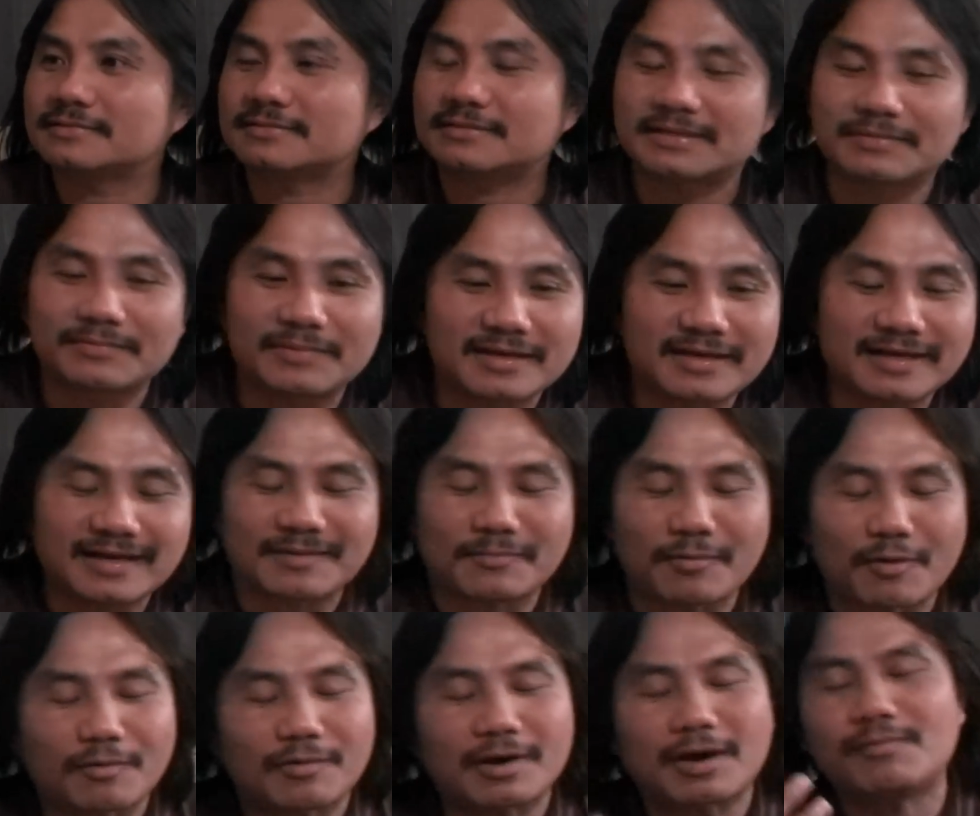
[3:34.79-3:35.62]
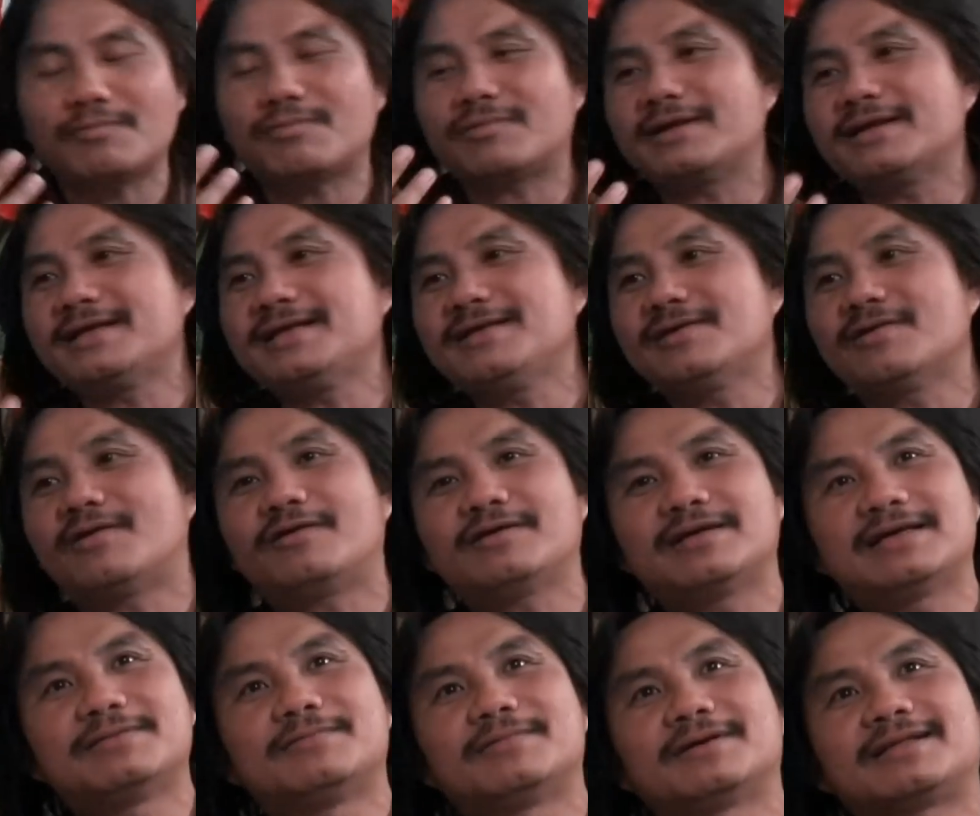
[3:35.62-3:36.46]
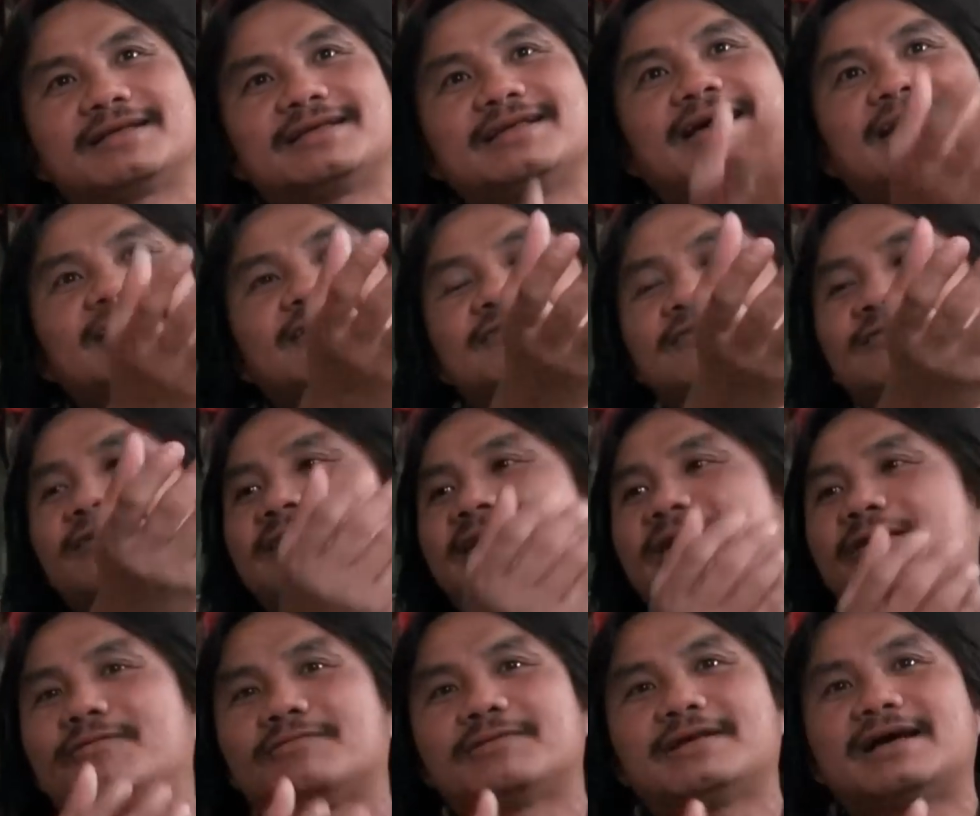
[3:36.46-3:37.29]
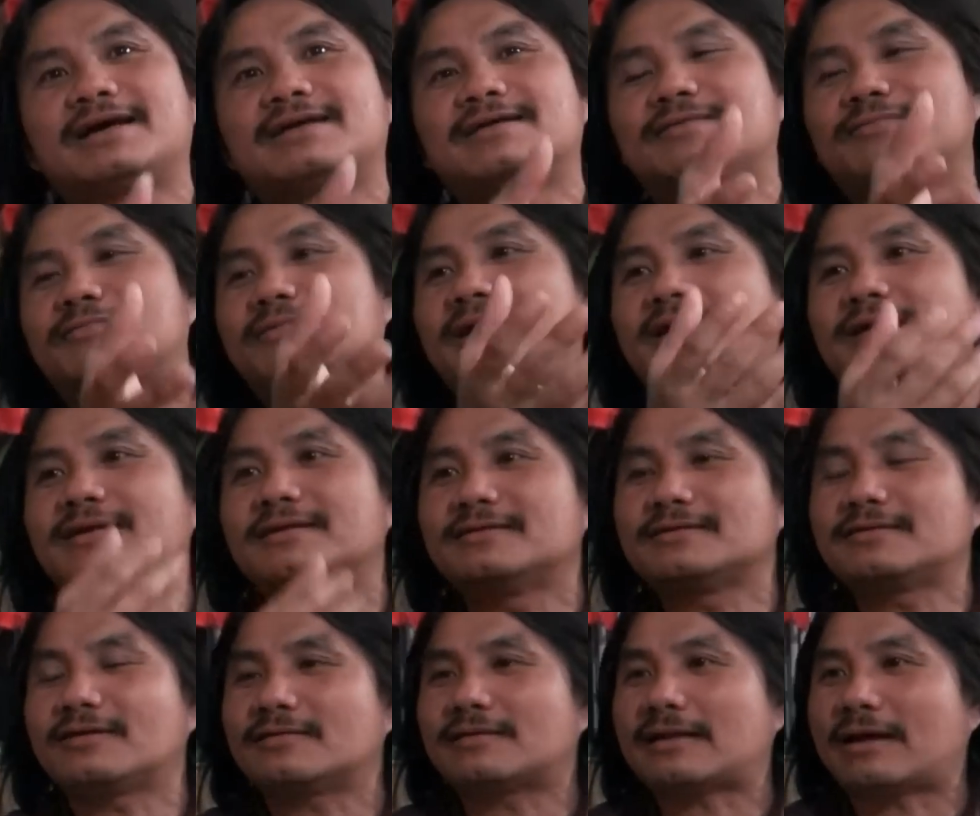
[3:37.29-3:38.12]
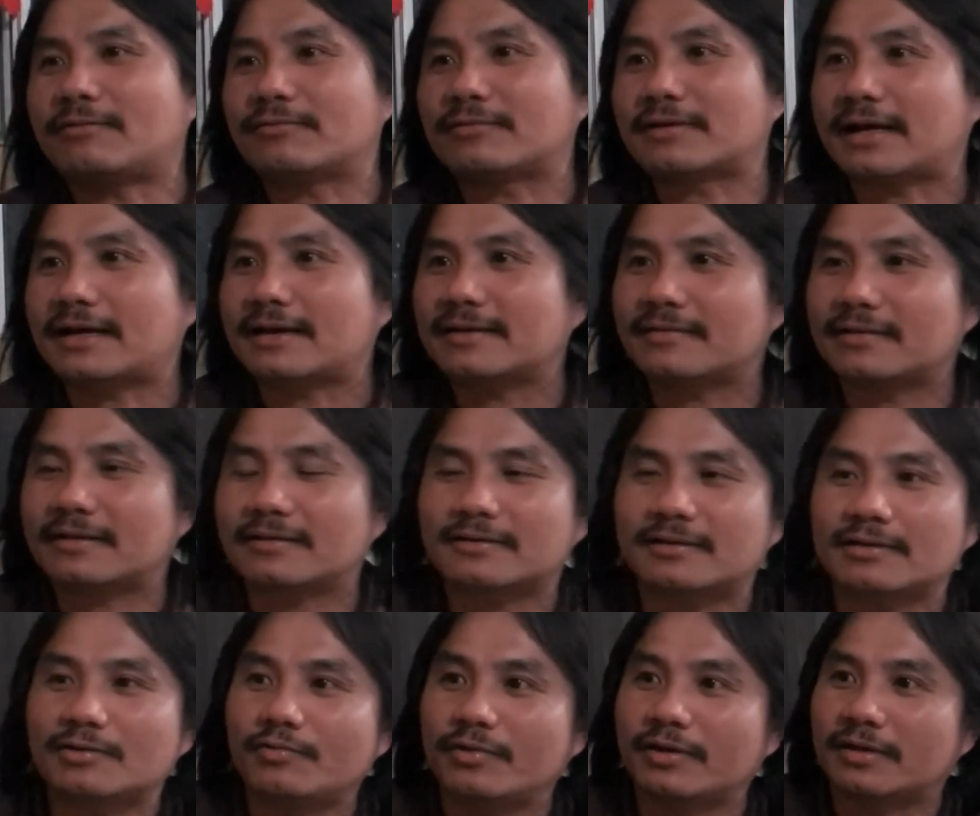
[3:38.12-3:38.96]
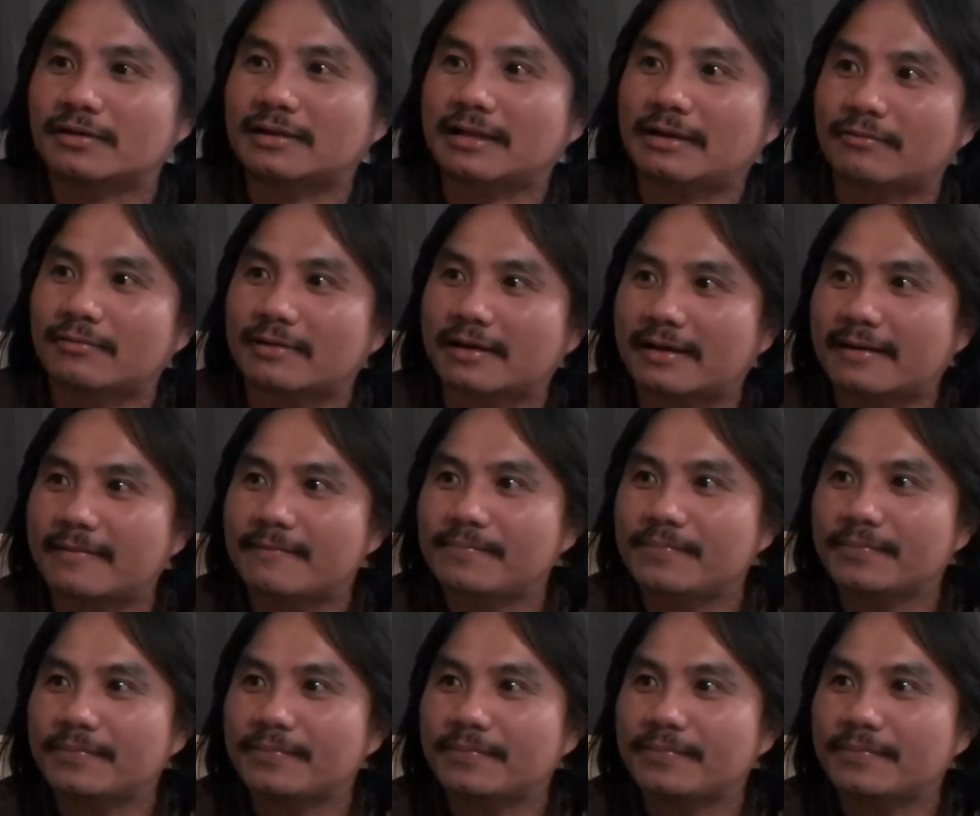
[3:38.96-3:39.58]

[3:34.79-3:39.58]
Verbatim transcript: Thì bây giờ không có lý do gì người ta dâng nước cho Tàu, dâng đất nước cho Tàu cả, dâng chính quyền cho Tàu cả.